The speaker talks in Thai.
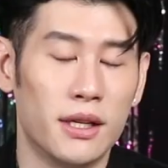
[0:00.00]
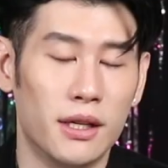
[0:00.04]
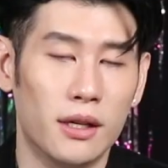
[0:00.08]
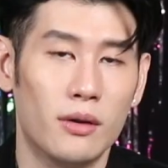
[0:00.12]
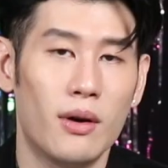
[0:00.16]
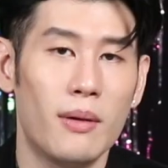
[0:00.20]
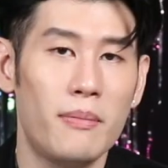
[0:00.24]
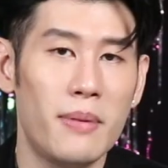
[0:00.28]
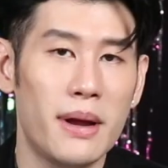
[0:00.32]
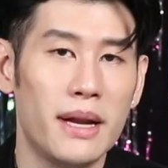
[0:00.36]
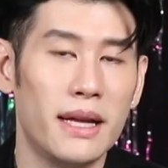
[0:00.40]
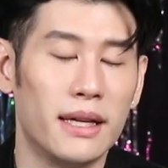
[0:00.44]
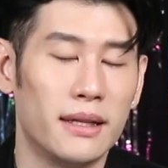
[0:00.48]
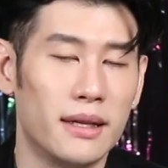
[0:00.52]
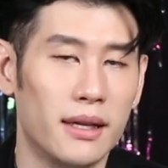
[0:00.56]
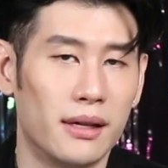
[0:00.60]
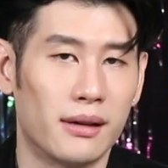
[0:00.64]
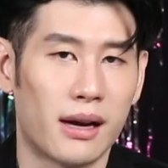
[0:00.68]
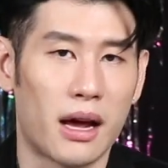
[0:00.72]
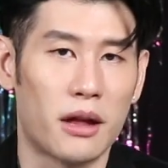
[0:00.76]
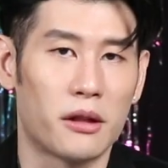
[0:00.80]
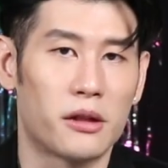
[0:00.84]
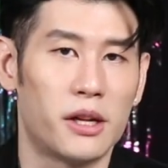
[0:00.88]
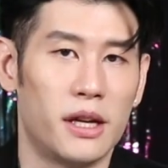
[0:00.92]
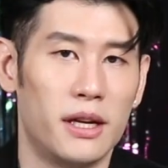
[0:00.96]
ถือว่าเป็นอีกหนึ่ง
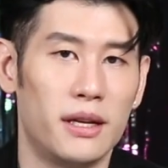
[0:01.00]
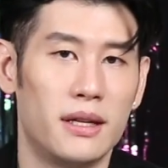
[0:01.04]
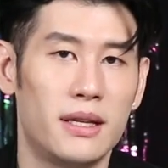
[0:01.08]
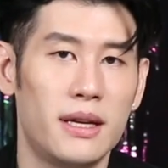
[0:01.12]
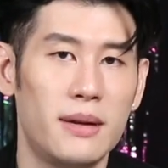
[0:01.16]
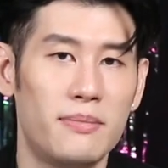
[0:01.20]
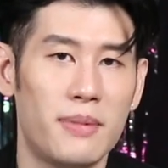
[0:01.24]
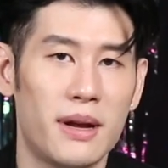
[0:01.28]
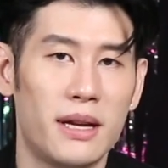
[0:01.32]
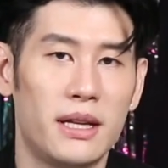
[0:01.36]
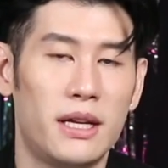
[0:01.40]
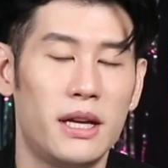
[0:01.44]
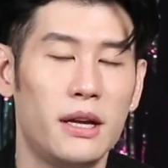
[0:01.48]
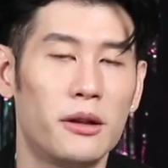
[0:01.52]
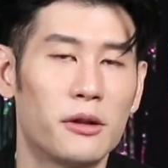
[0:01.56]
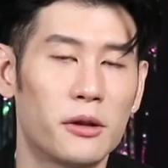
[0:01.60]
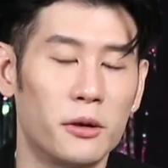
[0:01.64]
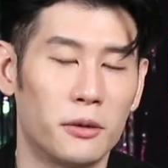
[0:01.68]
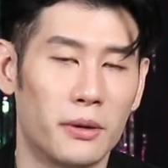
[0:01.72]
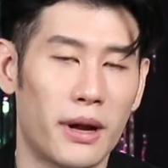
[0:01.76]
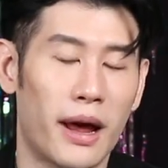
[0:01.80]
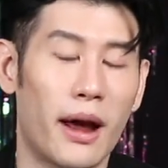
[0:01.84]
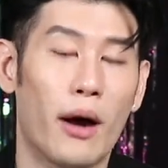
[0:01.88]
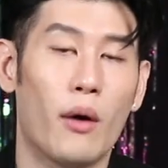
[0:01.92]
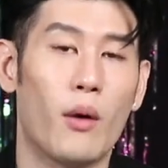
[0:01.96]
ราศีที่เป็นที่สุ
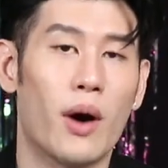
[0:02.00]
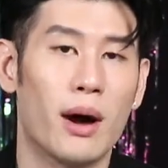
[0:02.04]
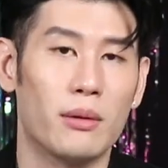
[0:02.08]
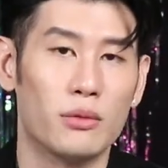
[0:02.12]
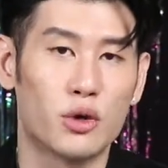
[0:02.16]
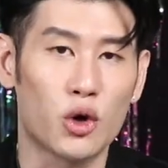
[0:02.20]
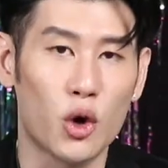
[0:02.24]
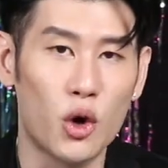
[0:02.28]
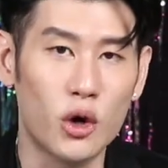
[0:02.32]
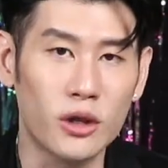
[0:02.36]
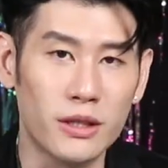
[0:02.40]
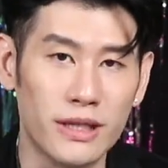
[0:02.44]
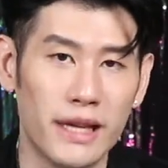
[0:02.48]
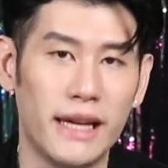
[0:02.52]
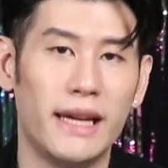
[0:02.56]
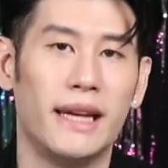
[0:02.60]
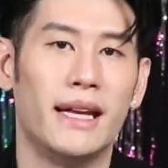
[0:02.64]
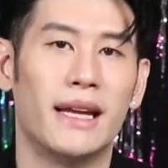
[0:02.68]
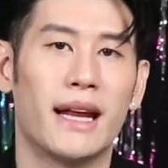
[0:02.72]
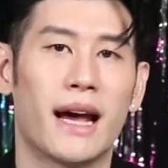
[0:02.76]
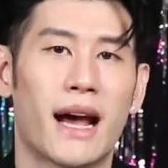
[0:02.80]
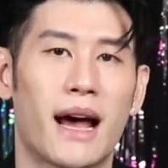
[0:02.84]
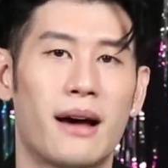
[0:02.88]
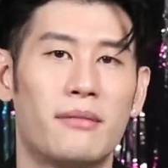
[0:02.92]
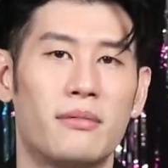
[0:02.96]
ดแห่งความโชคดีนะค